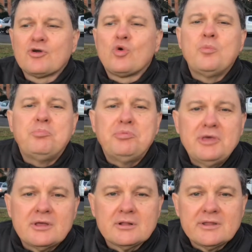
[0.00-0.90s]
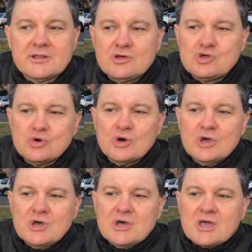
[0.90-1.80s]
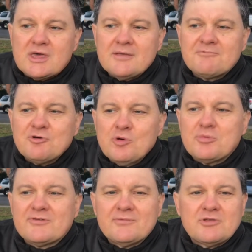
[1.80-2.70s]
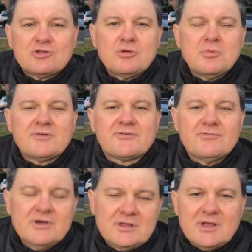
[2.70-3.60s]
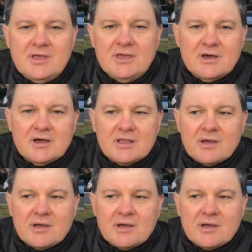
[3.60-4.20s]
купил. Надо еще каким-то образом до той Москвы доехать,